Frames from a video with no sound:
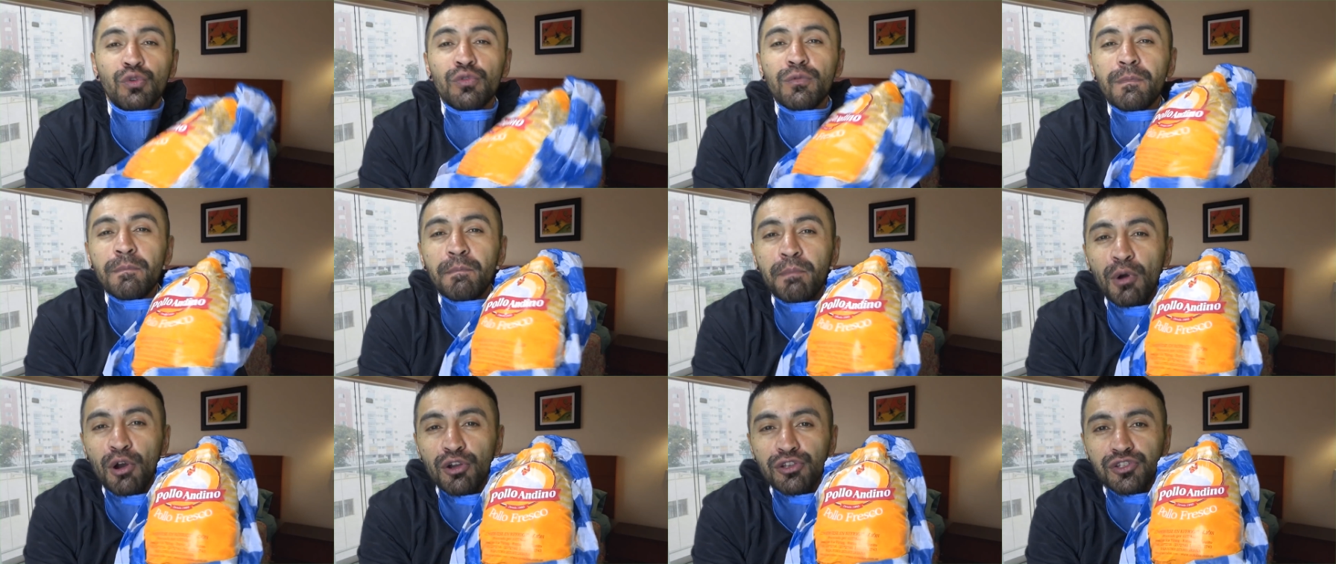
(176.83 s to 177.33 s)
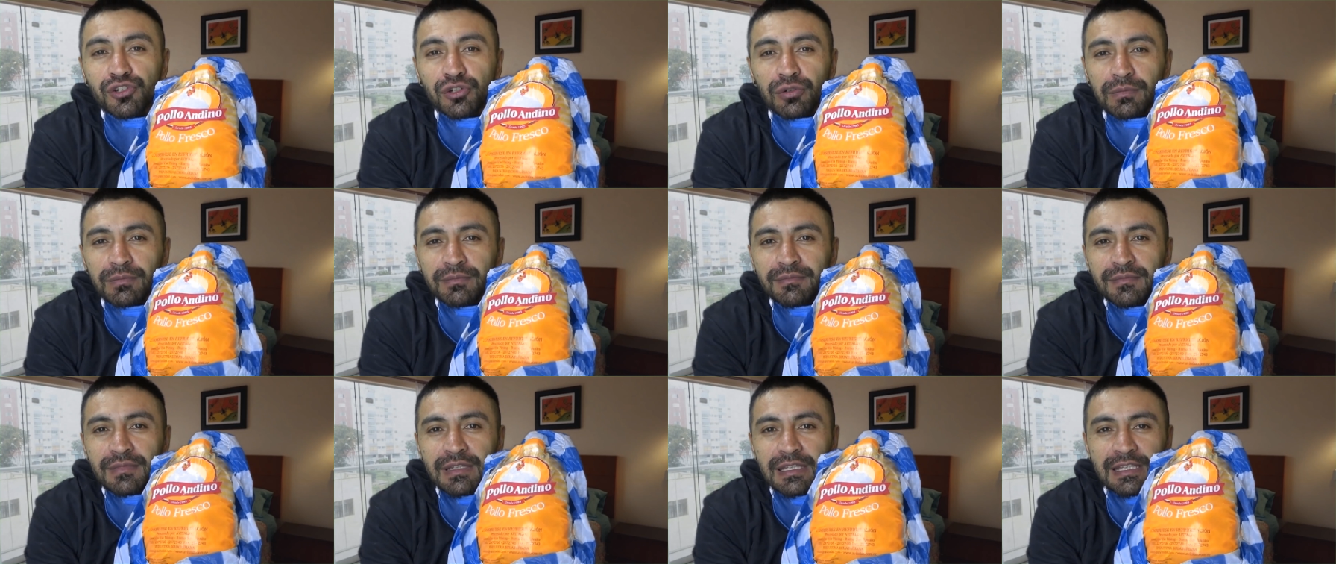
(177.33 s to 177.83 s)
un pollo,
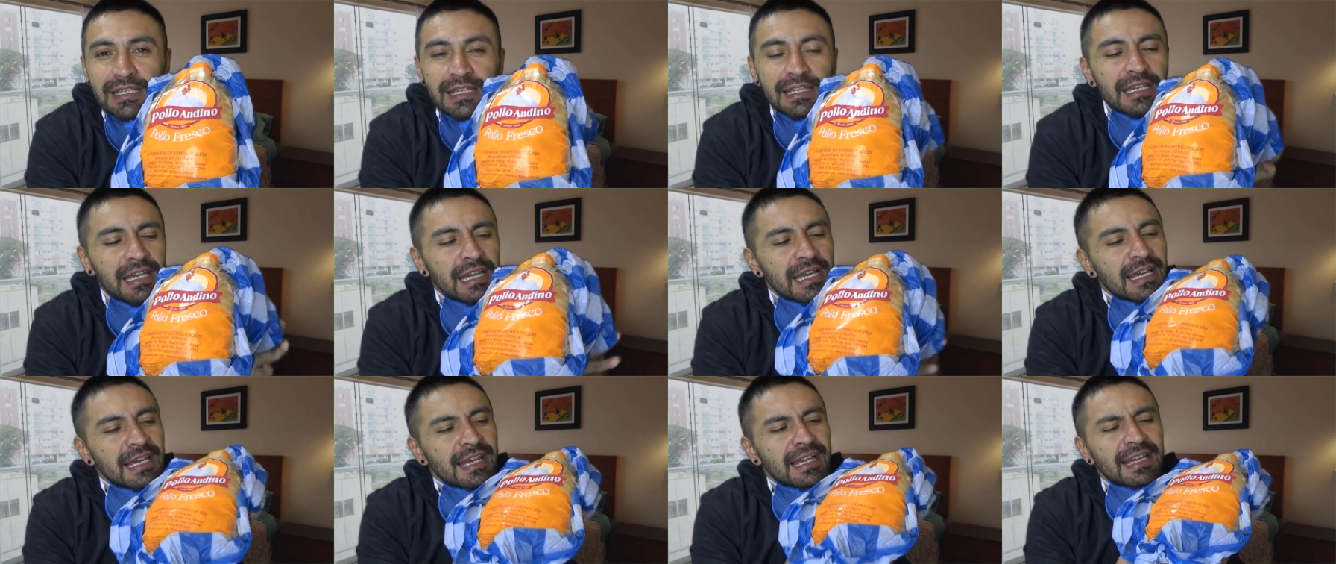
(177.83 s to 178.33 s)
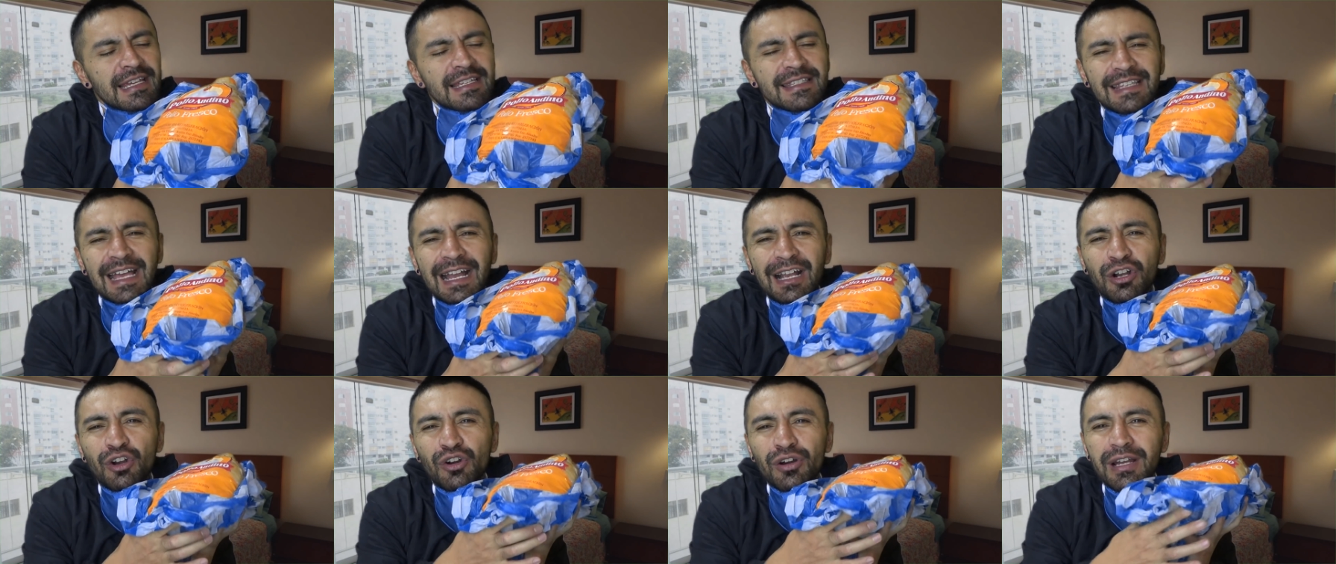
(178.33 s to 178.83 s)
¿sí?
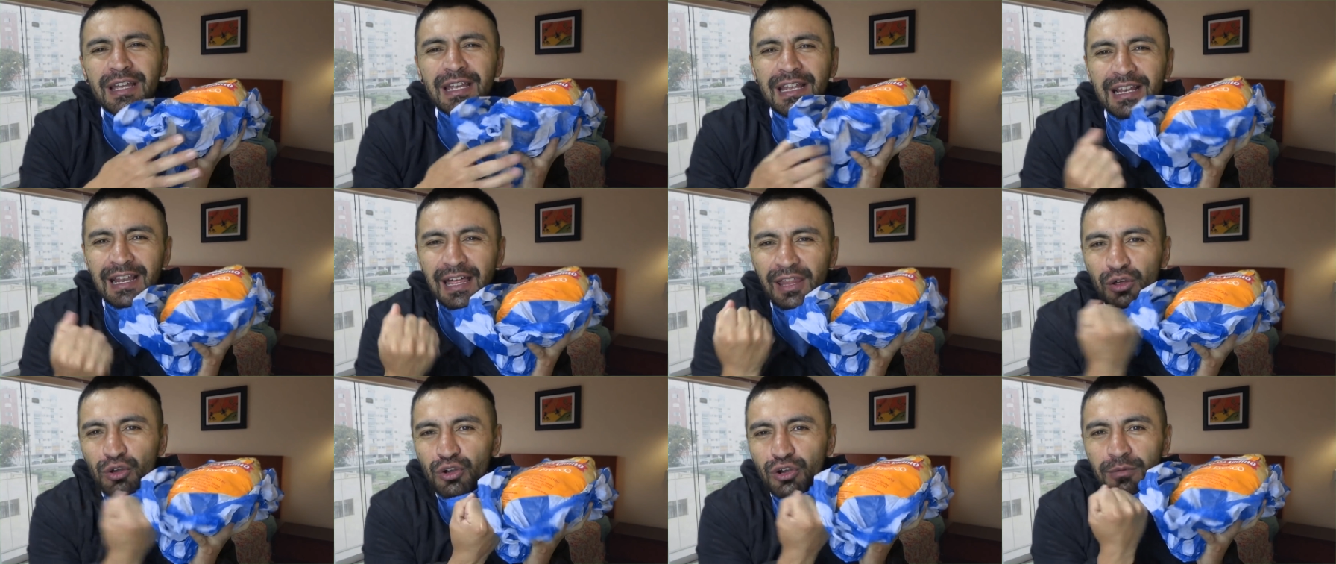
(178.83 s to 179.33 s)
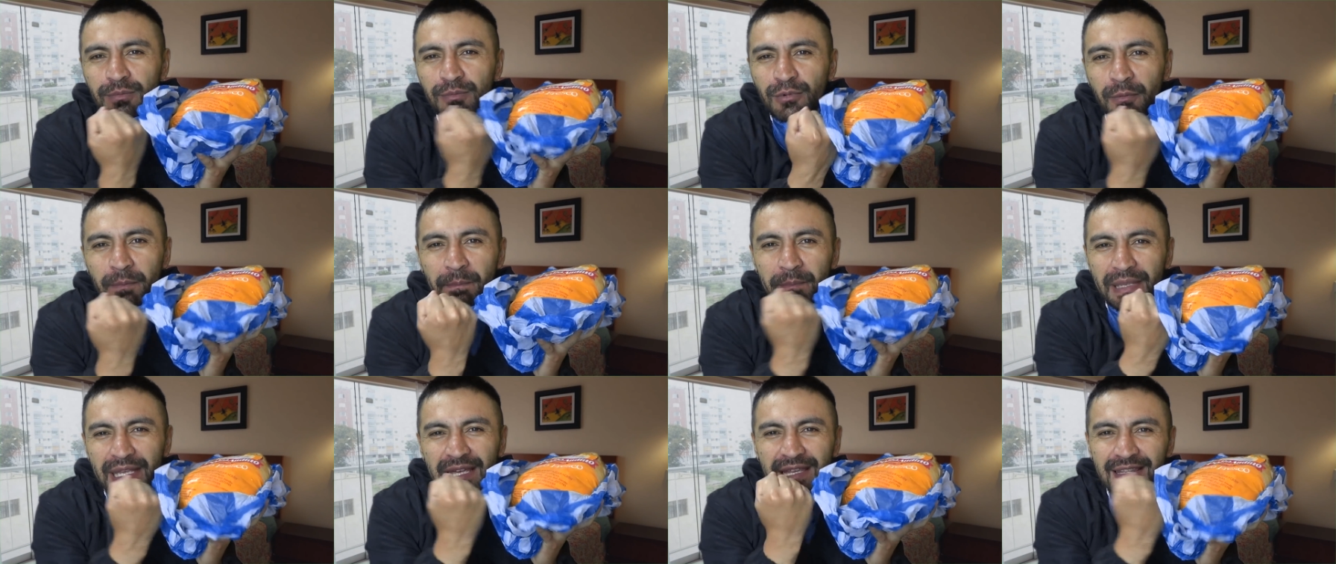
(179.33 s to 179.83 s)
Está congelado
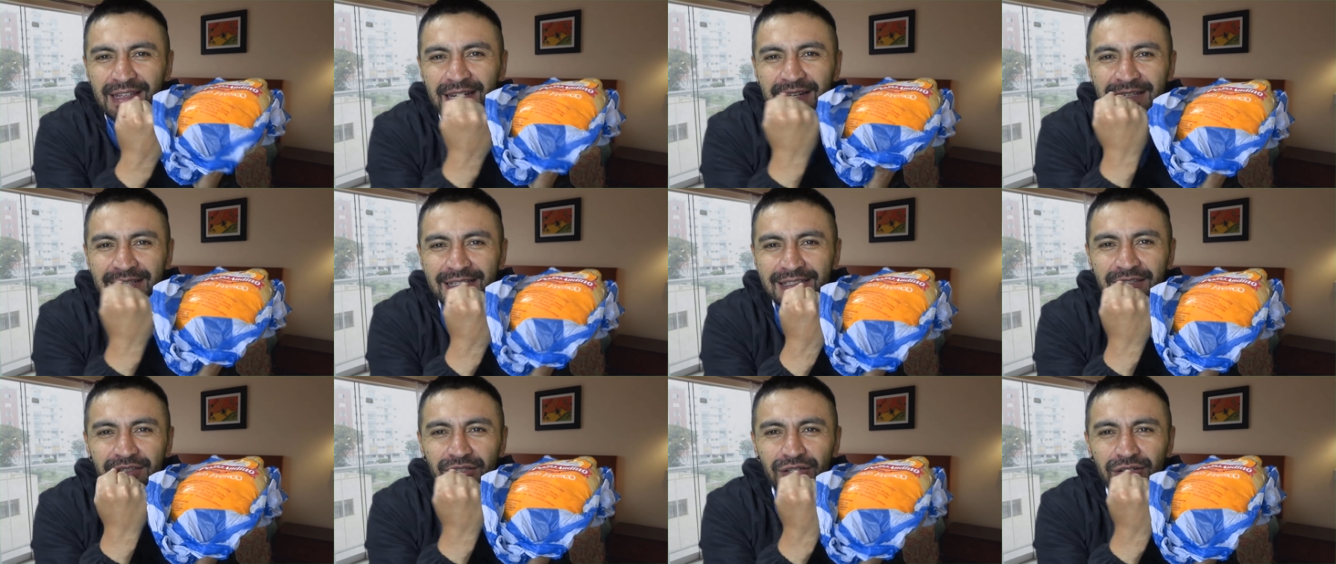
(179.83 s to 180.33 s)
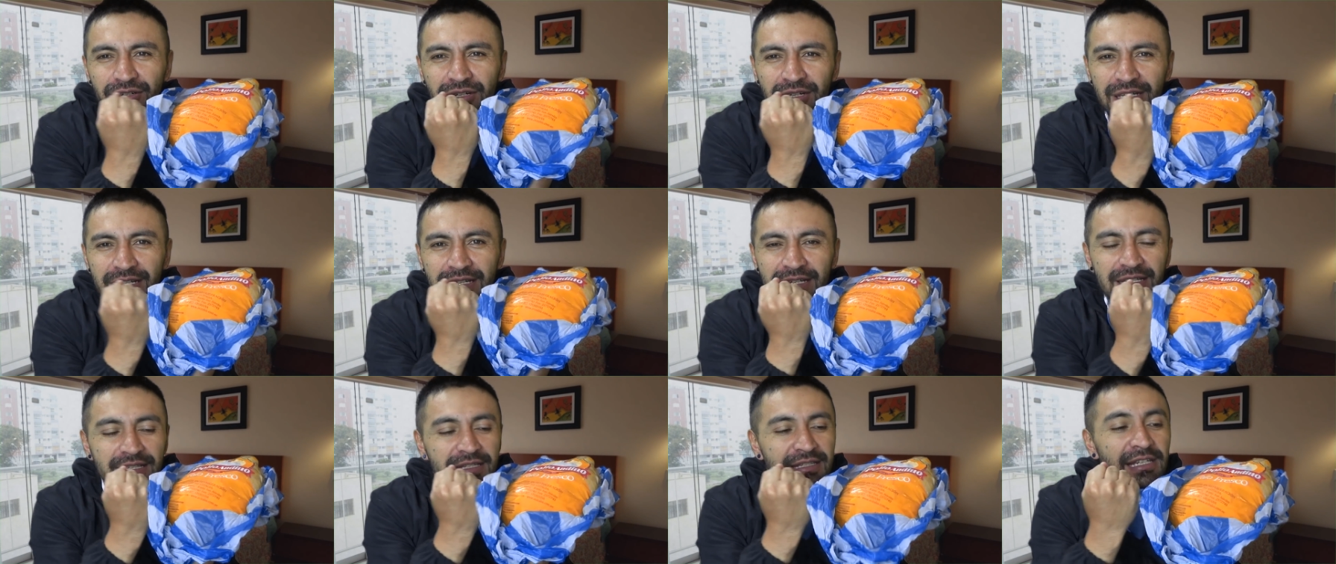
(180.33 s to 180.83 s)
como piedra esto,
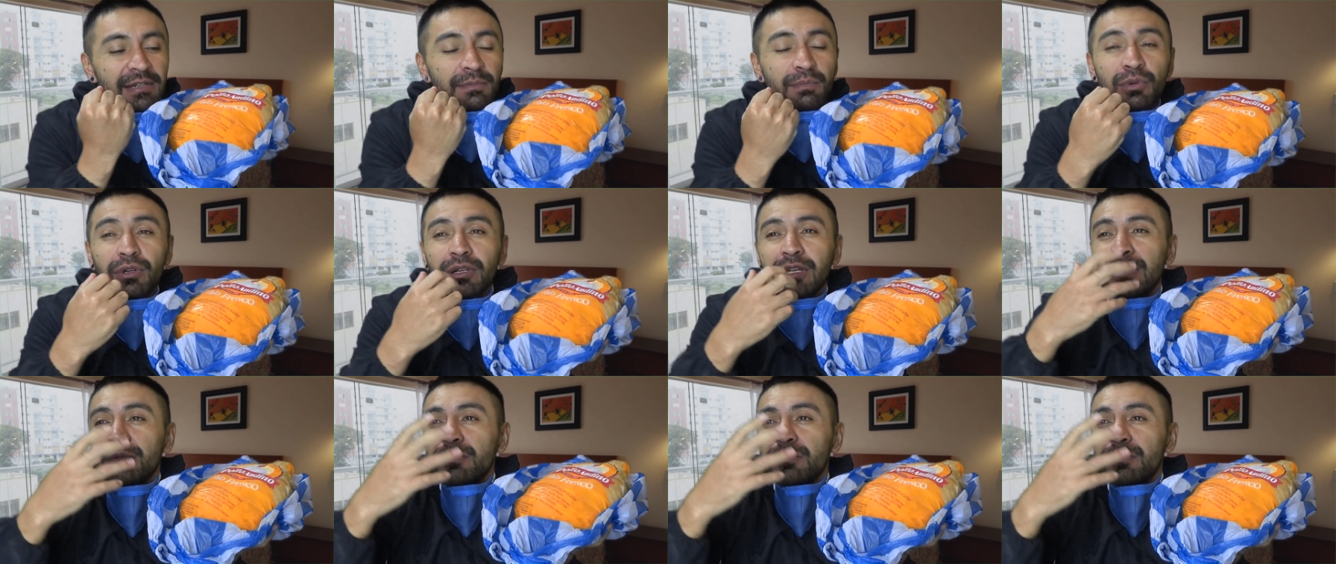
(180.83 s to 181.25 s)
¿sí? Porque